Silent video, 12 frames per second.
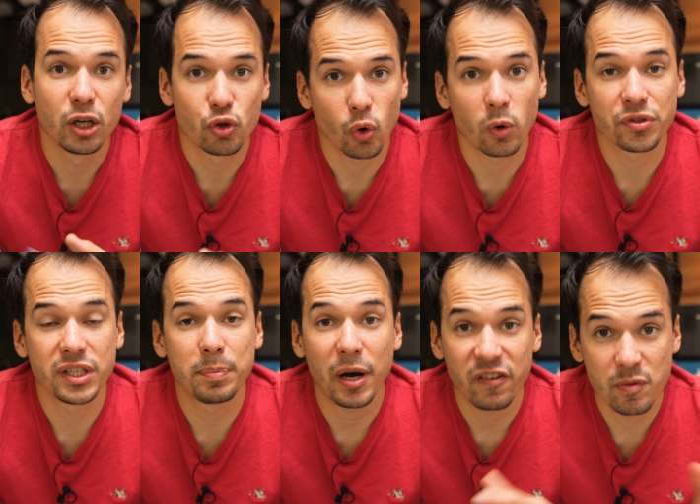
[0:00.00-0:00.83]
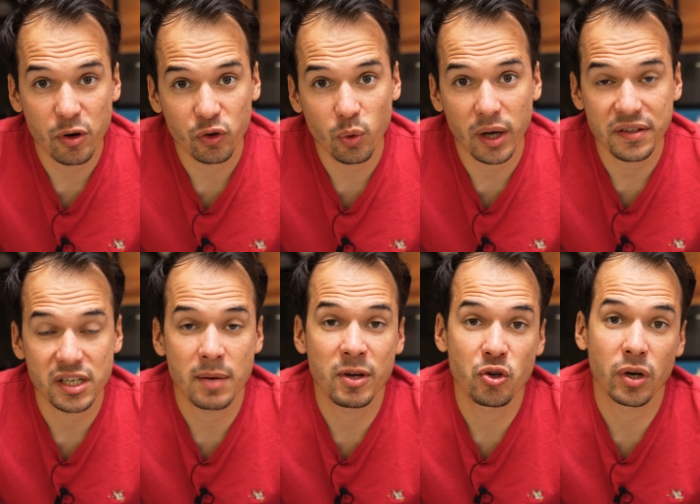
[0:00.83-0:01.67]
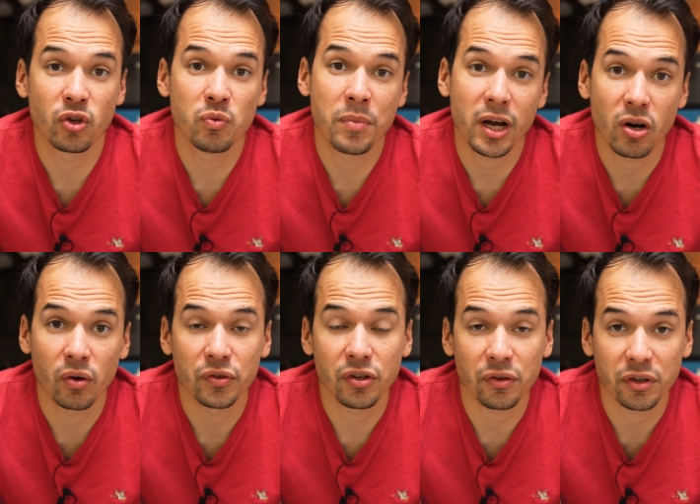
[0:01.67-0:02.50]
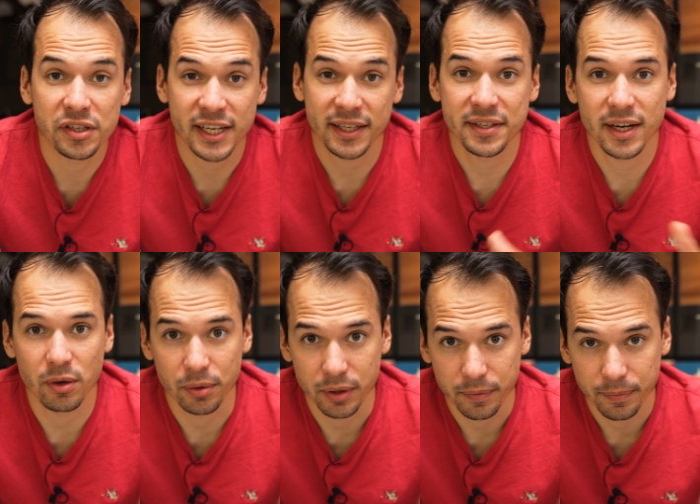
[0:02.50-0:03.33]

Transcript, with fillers: Ils seront aussi parfaits pour toi si jamais tu as du mal à entendre certains dialogues.